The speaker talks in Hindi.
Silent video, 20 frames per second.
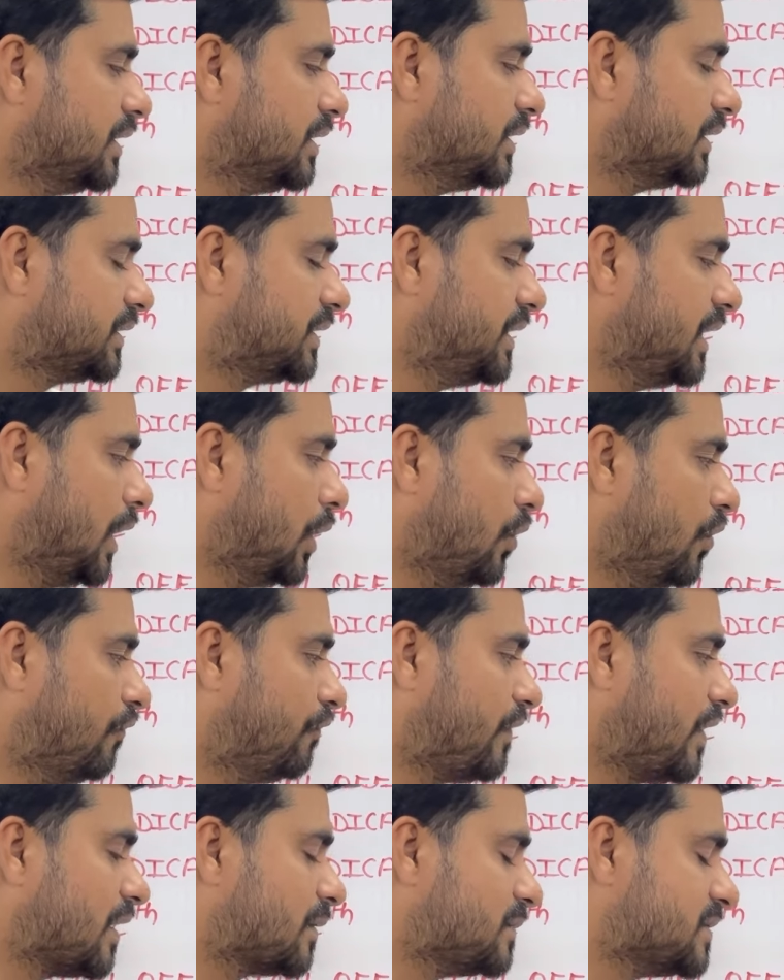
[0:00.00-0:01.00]
किया हो
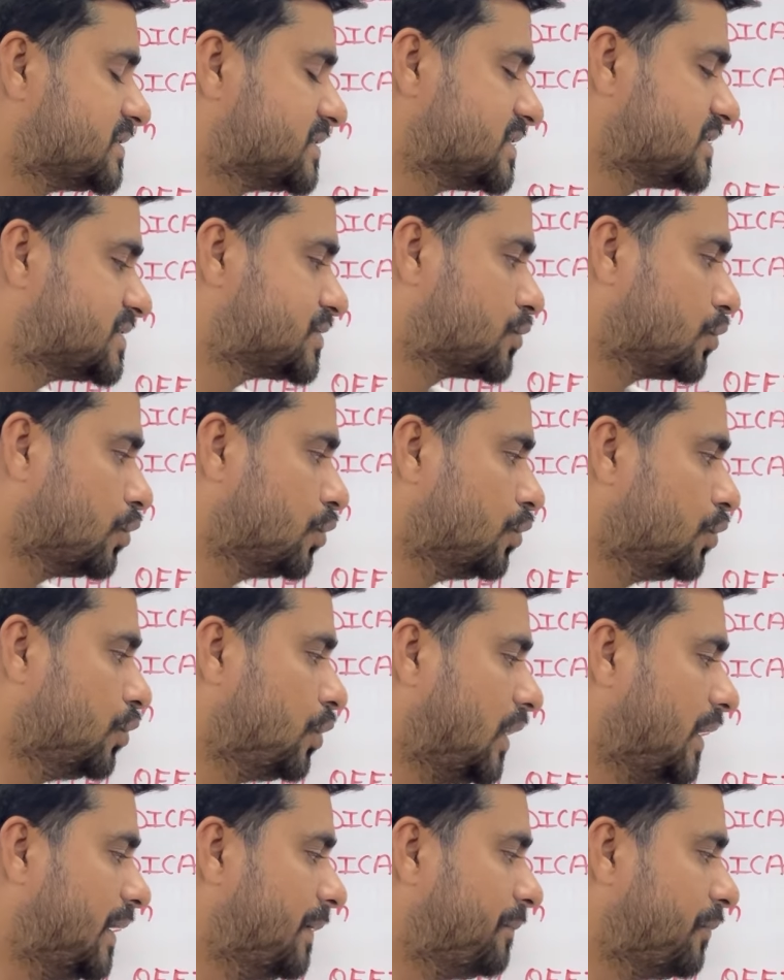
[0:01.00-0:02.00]
फार्मासिस्ट हो
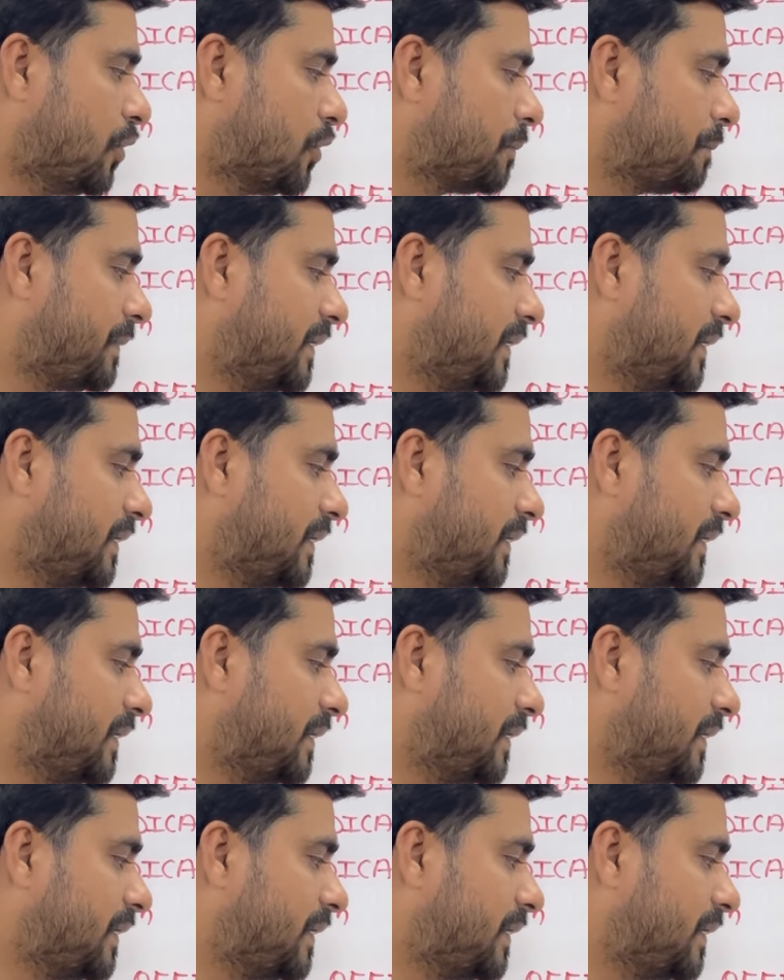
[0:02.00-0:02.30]
आप और